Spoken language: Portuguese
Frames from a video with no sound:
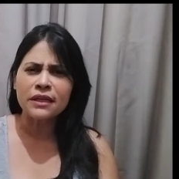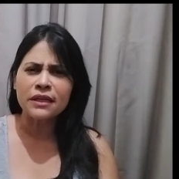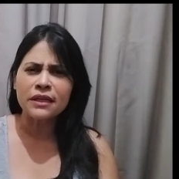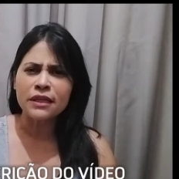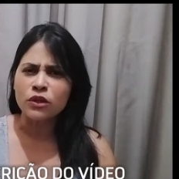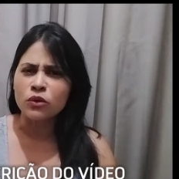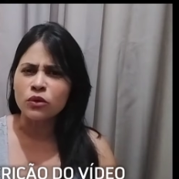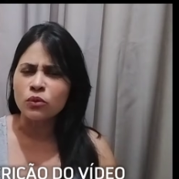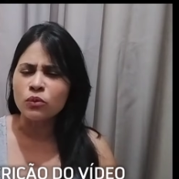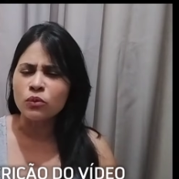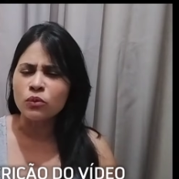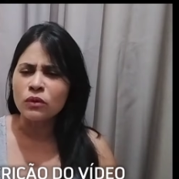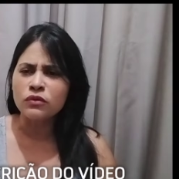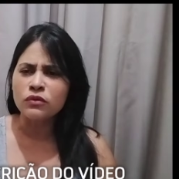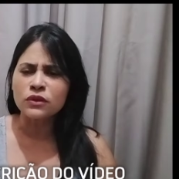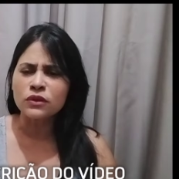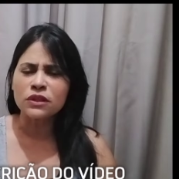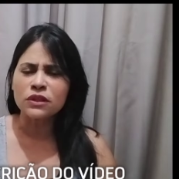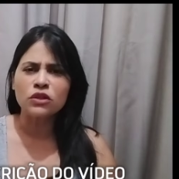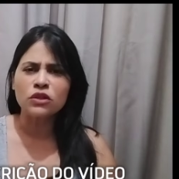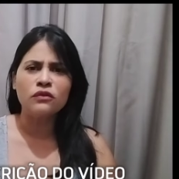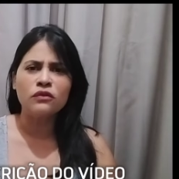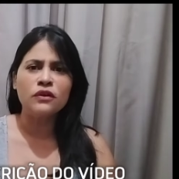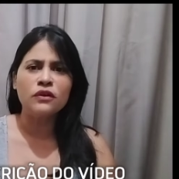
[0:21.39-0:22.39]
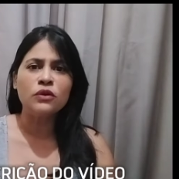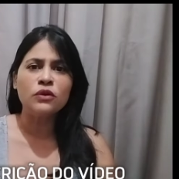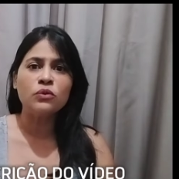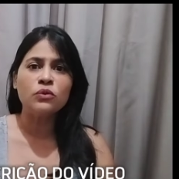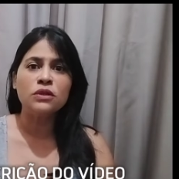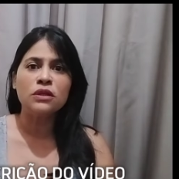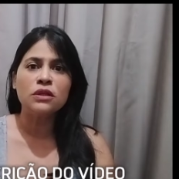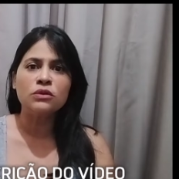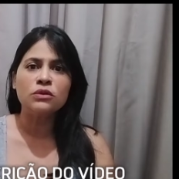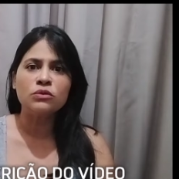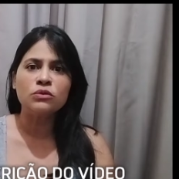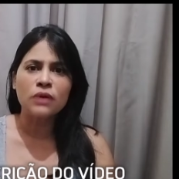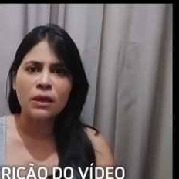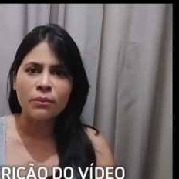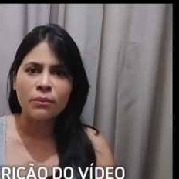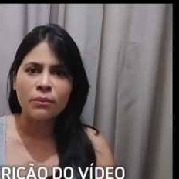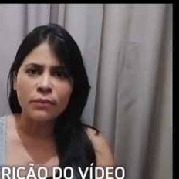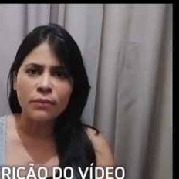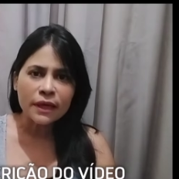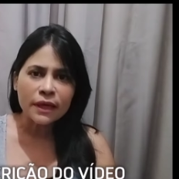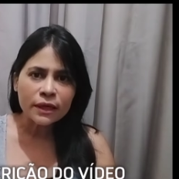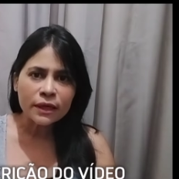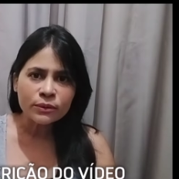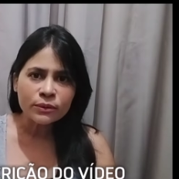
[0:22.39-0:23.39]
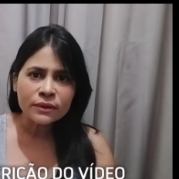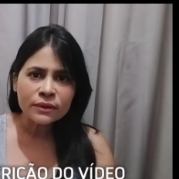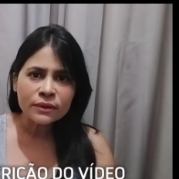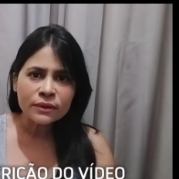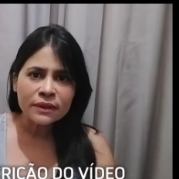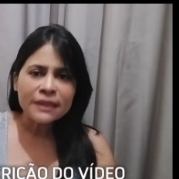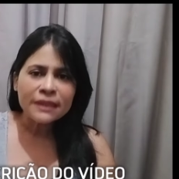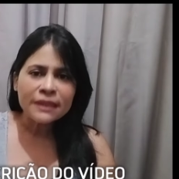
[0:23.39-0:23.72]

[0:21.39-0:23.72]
nenhuma, você só vem cuidando do cabelo.